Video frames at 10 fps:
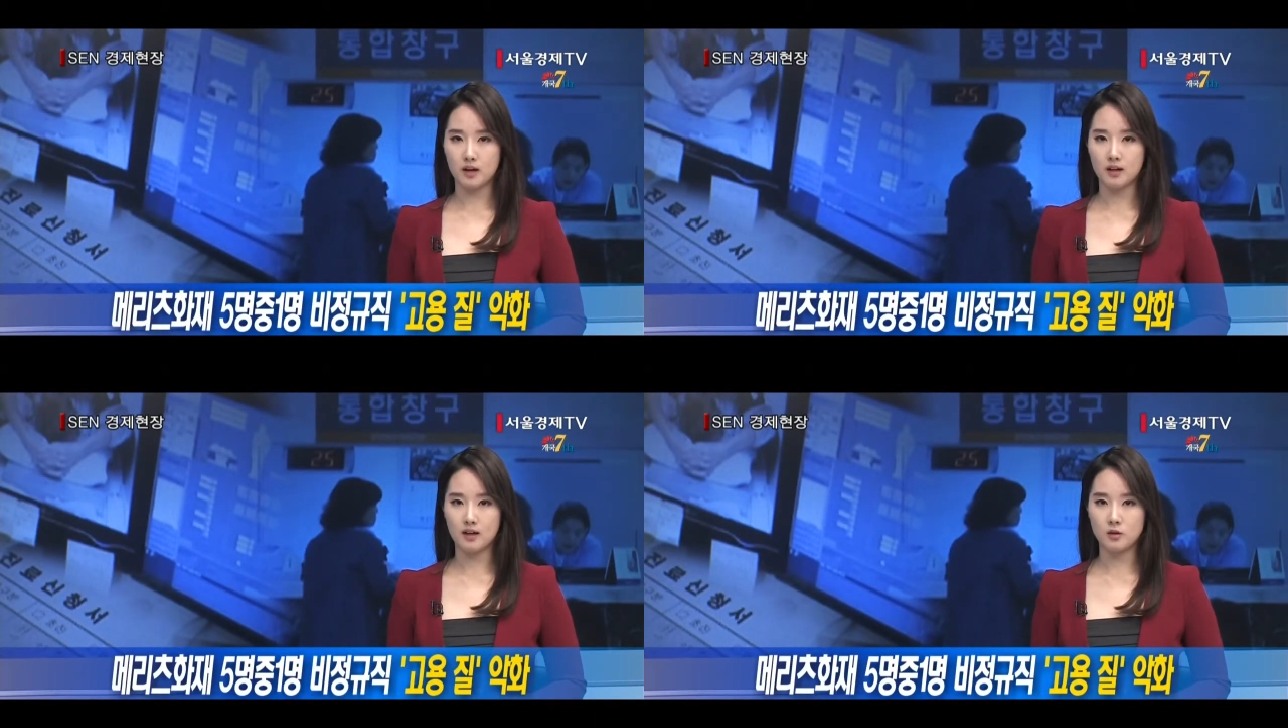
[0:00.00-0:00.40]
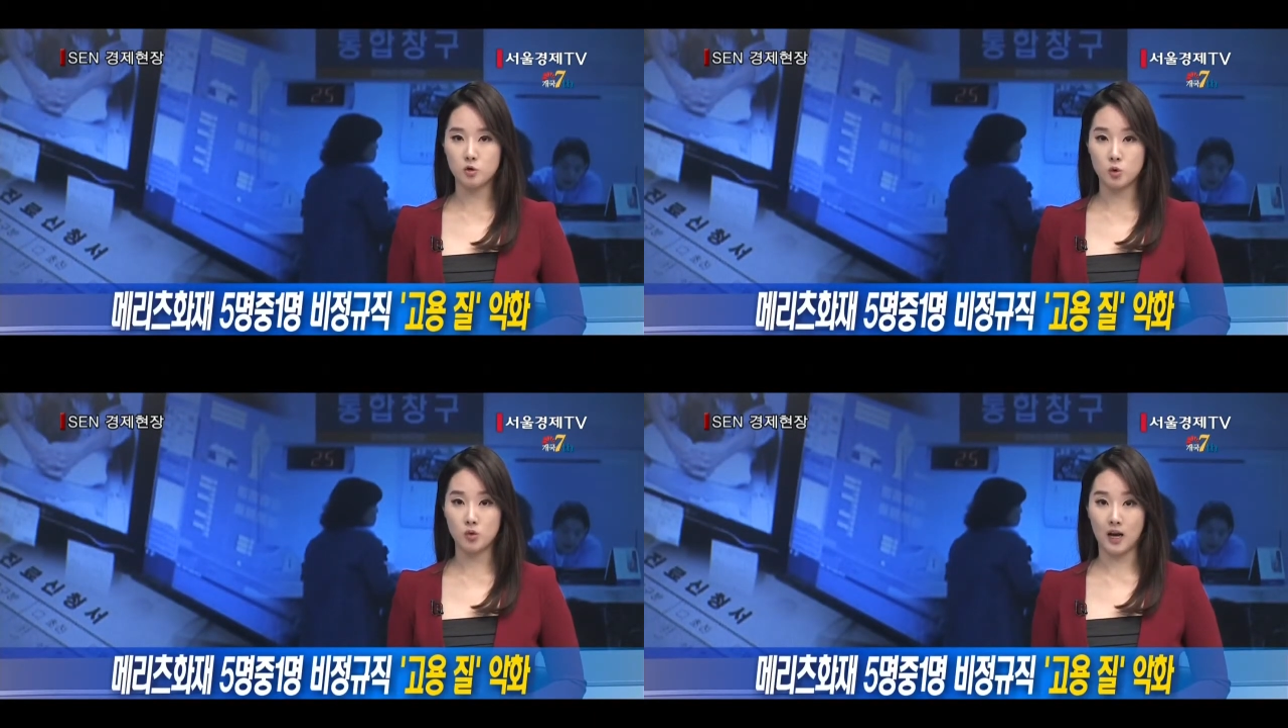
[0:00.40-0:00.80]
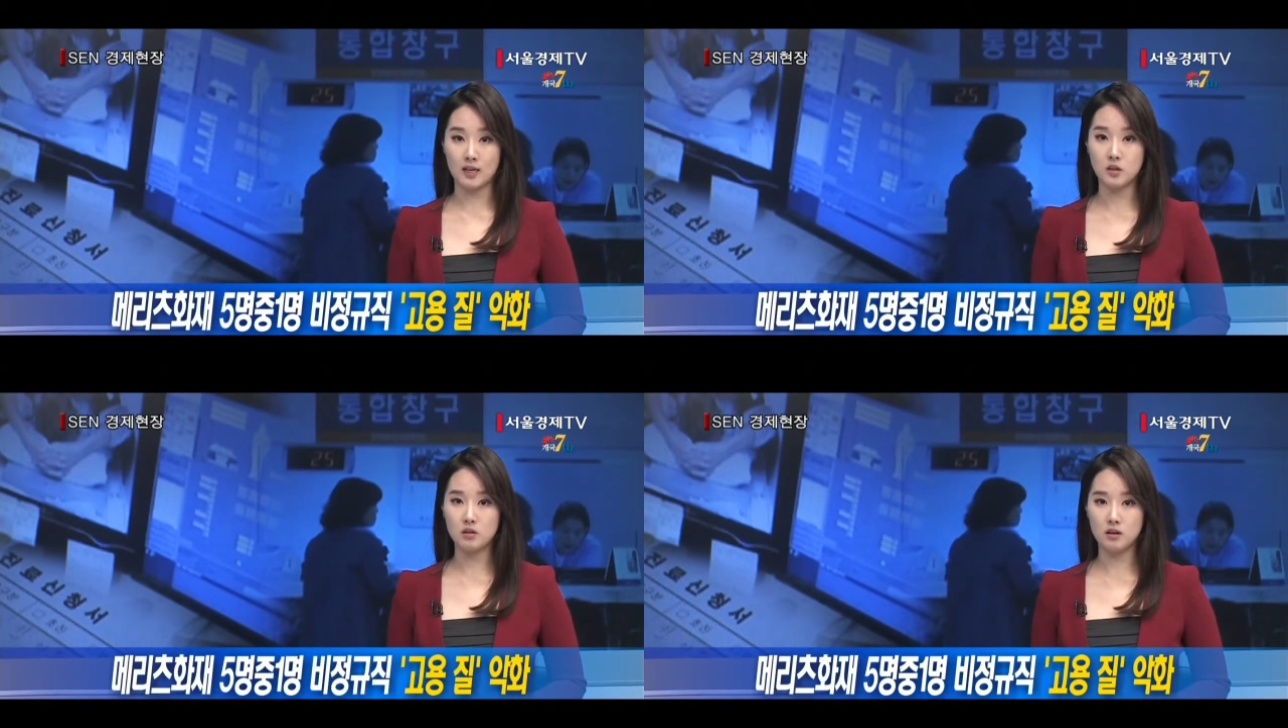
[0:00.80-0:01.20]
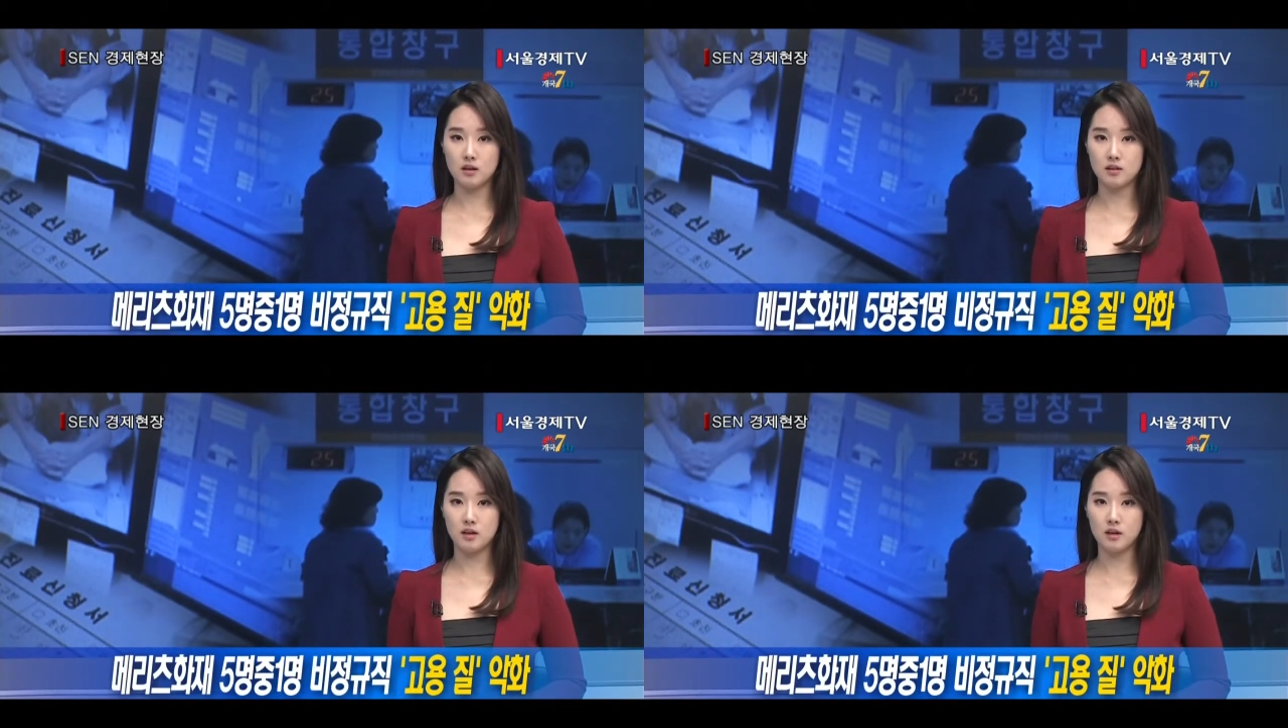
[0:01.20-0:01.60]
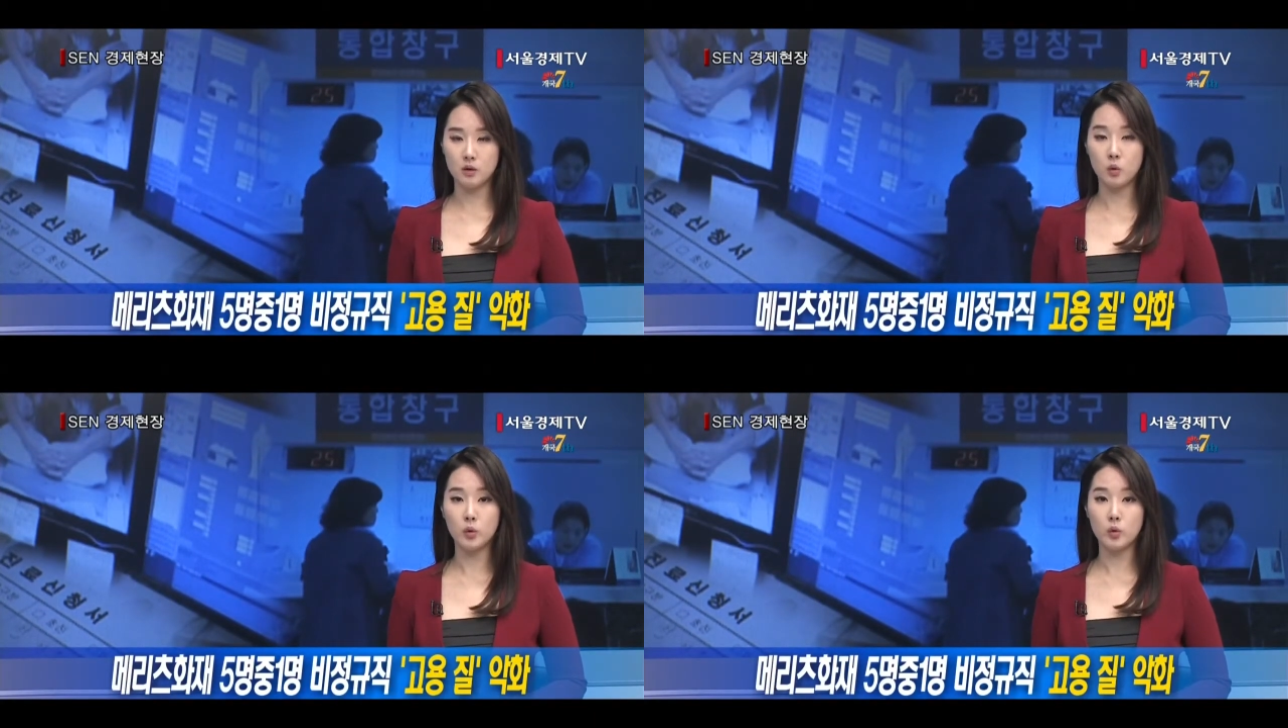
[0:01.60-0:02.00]
각각 주요 다섯 개사의
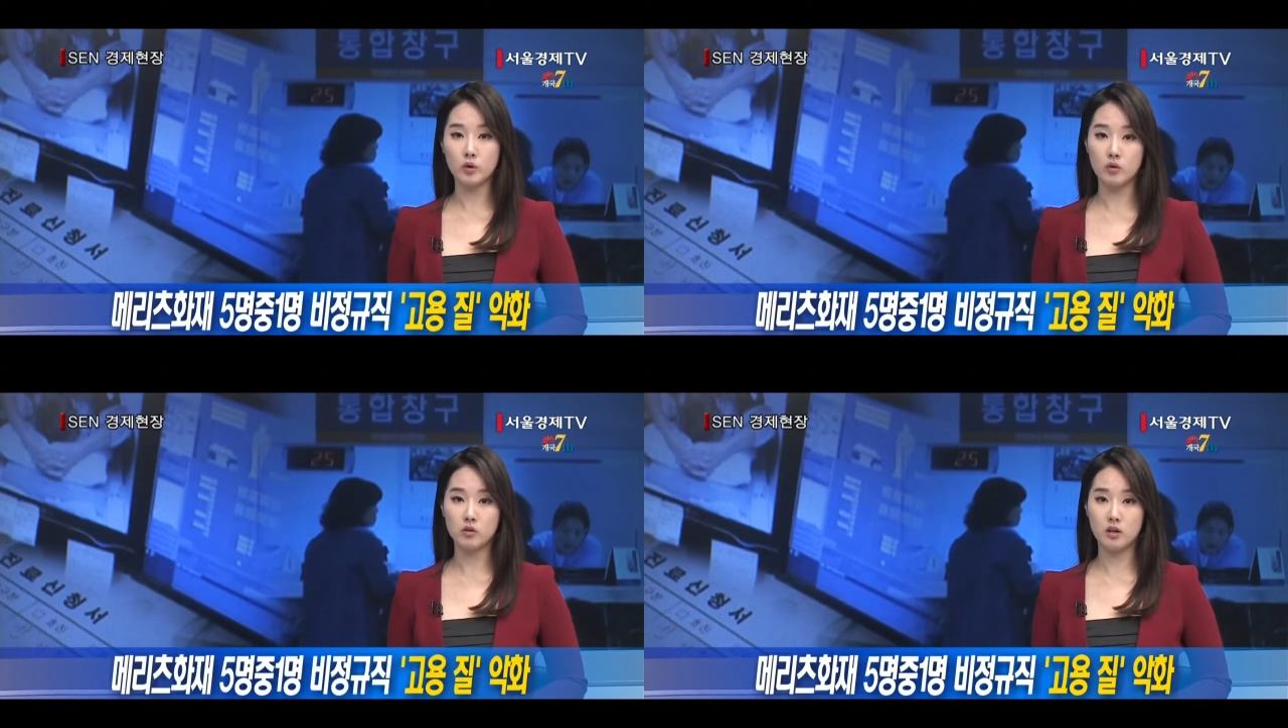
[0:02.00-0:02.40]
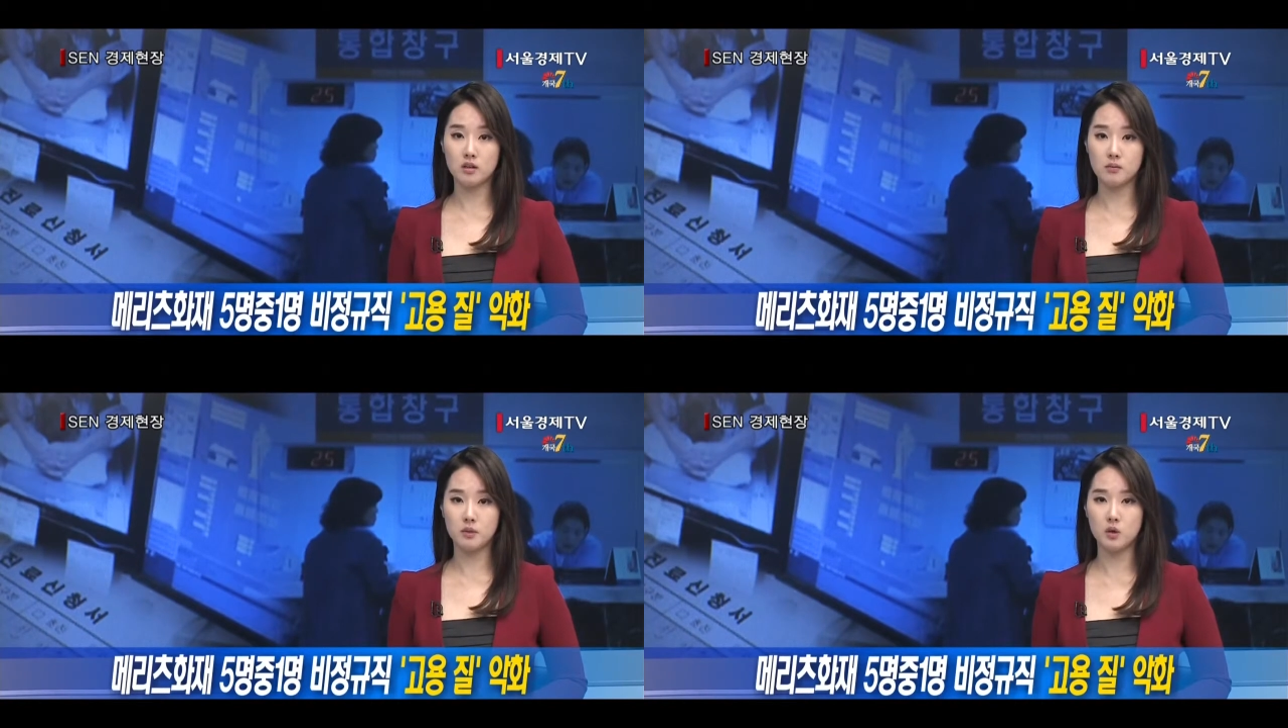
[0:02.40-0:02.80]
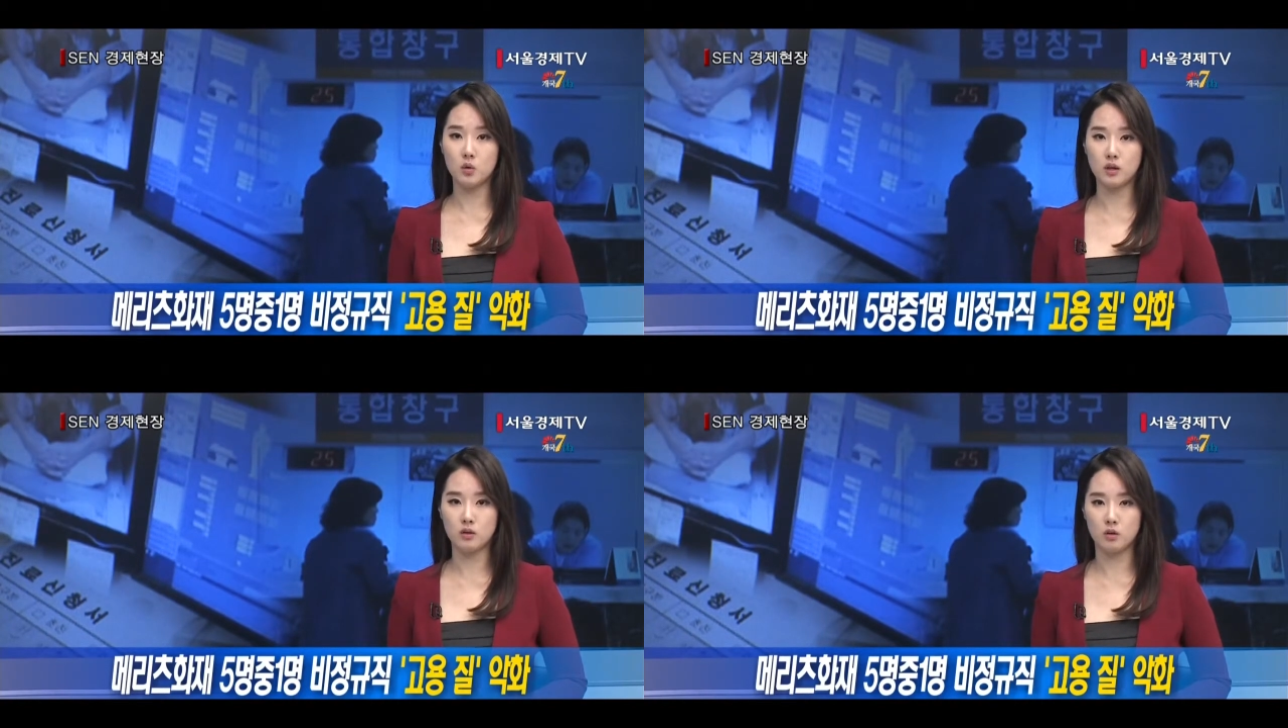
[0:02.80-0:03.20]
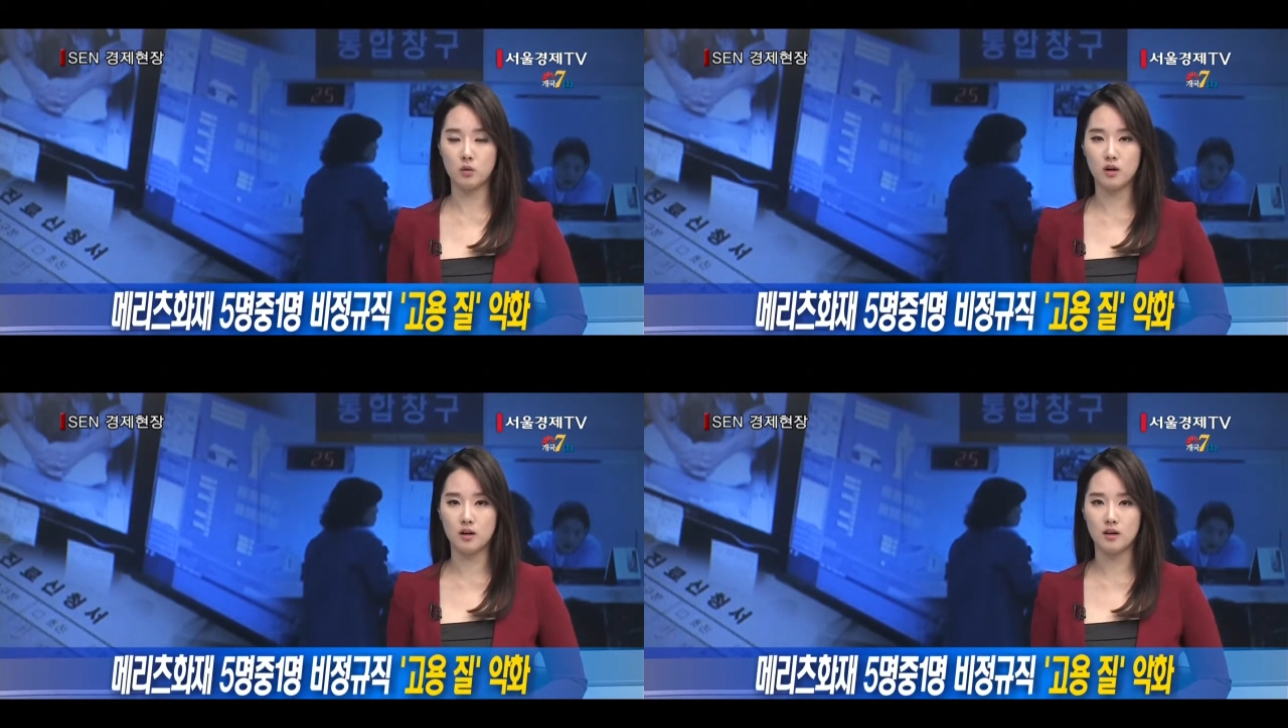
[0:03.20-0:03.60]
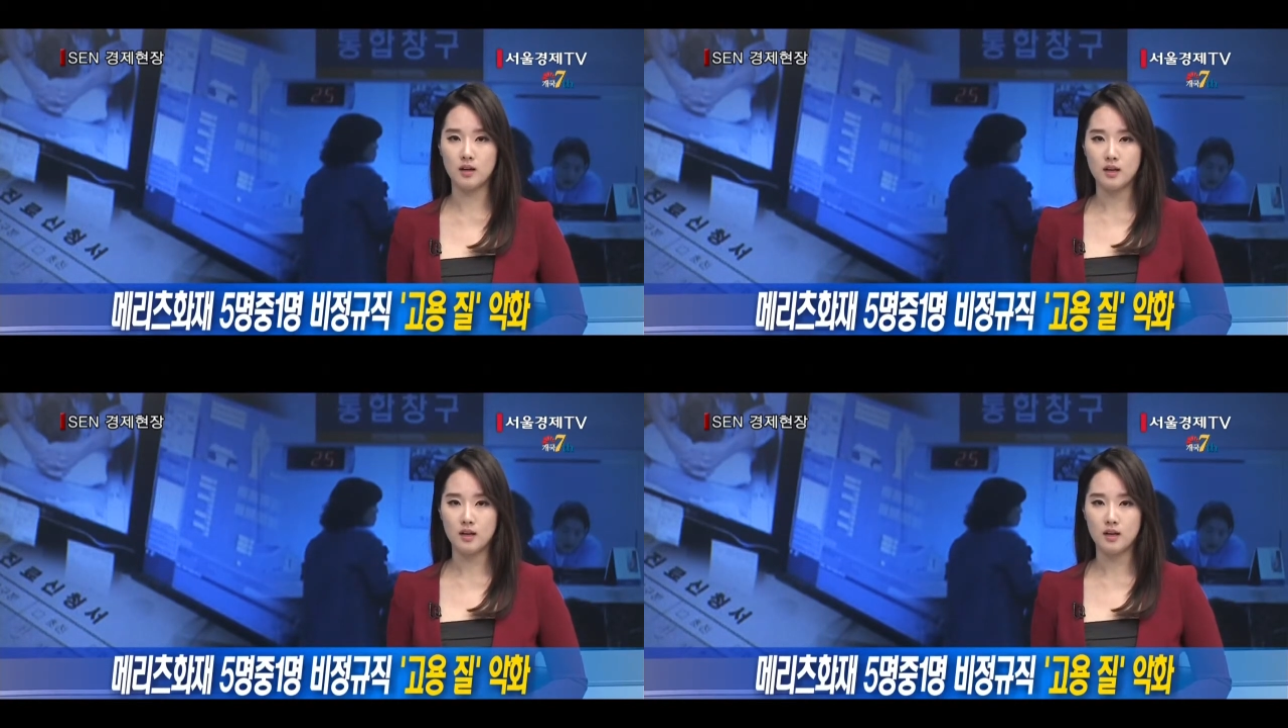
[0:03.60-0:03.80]
고용 형태를 비교한 결과